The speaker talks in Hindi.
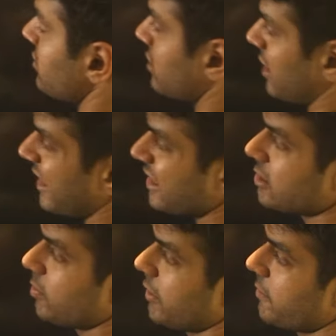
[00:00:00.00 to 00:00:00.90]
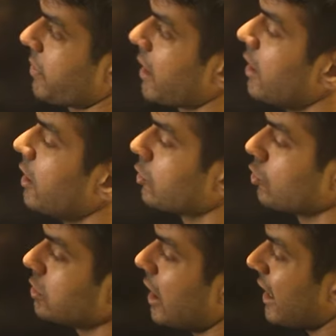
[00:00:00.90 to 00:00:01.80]
स्ट्राइक्स में
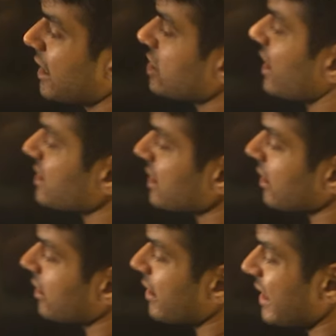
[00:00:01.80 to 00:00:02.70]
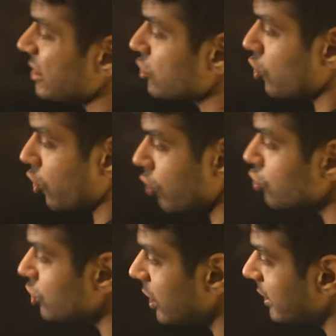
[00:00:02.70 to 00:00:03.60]
तो अगर जैसे अगर रेंज
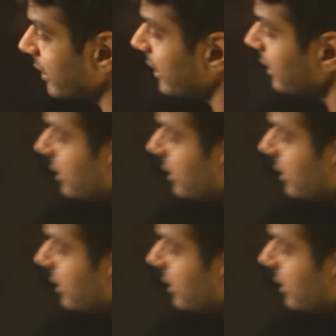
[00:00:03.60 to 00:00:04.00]
क्रॉस हो जाता है